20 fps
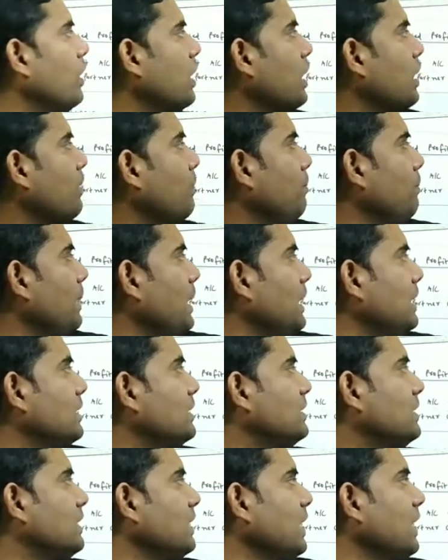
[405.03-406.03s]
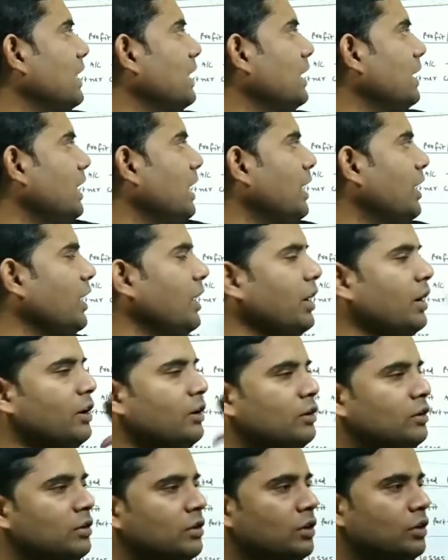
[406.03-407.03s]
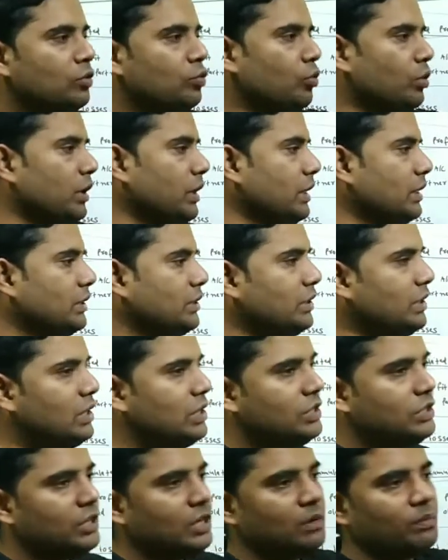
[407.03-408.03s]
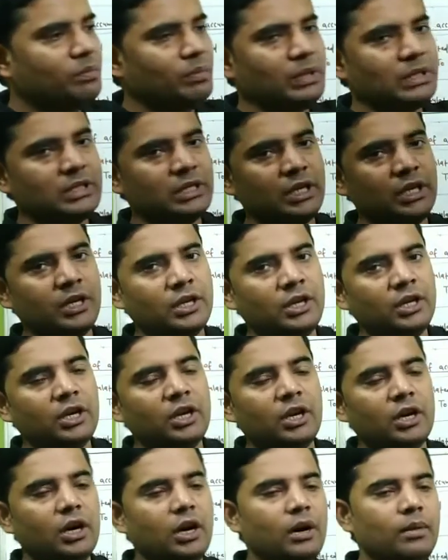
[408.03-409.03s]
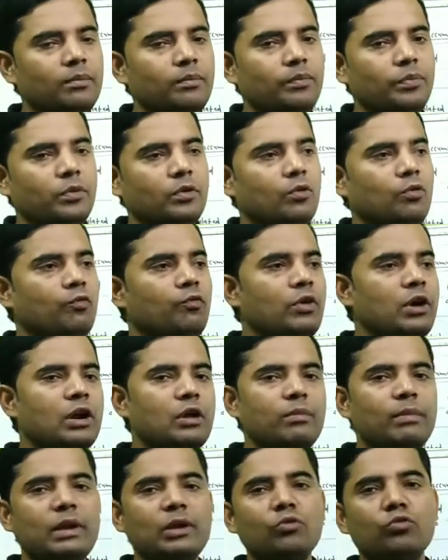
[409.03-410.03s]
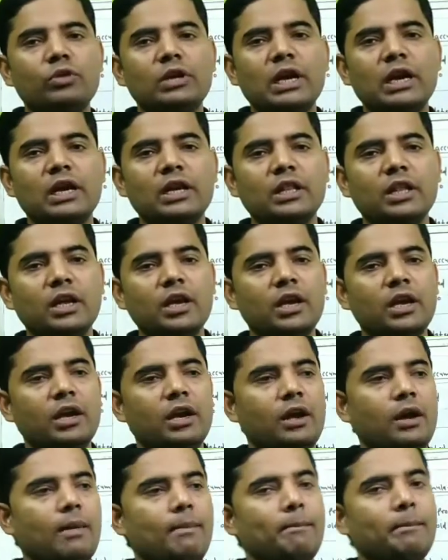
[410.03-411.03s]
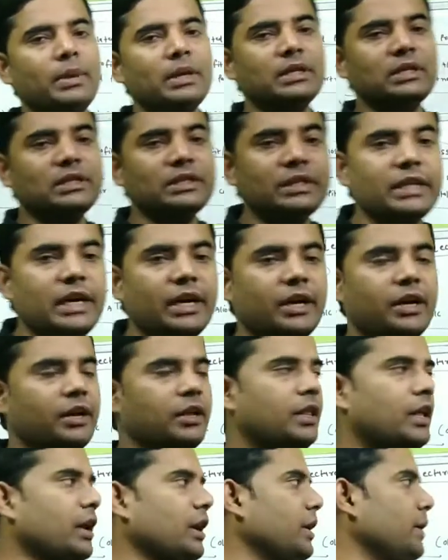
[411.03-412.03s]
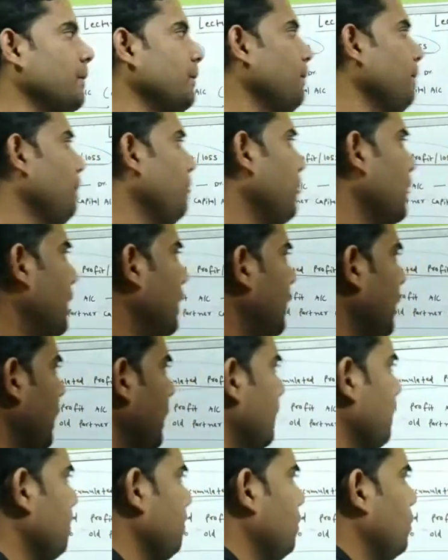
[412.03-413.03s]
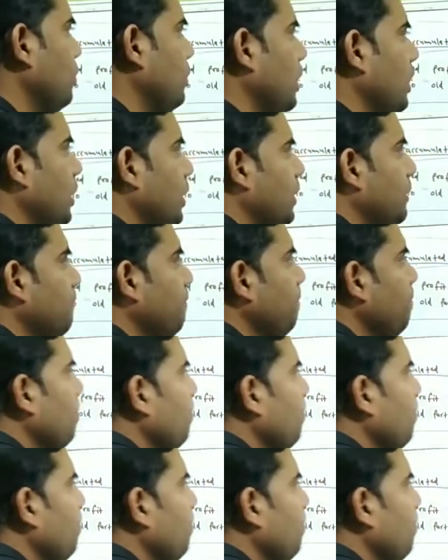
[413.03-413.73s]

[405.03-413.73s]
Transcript: वर्कमैन से रिलेटेड तो इसी रिजर्व में से हम वर्कमैन को क्या कर देंगे कंपनसेट कर देंगे ठीक है तो देखिए